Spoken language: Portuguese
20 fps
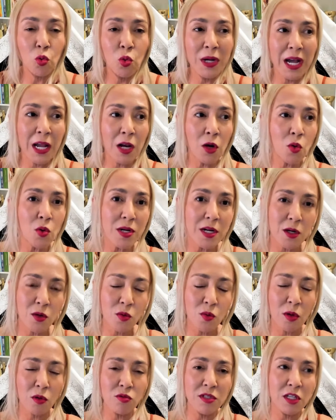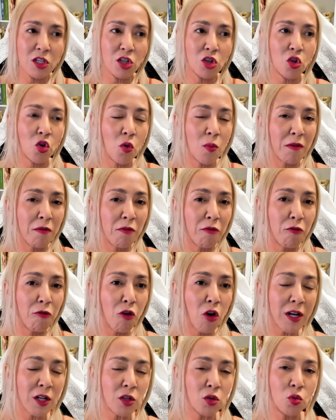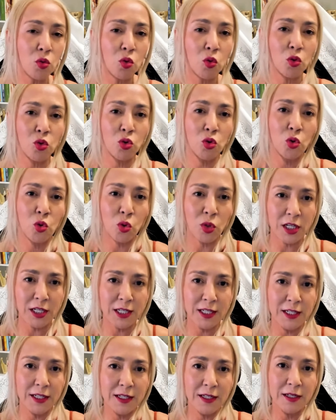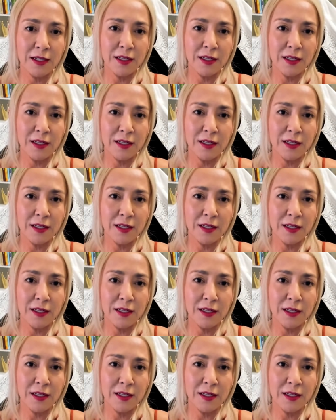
O calorão é um sintoma fora do controle.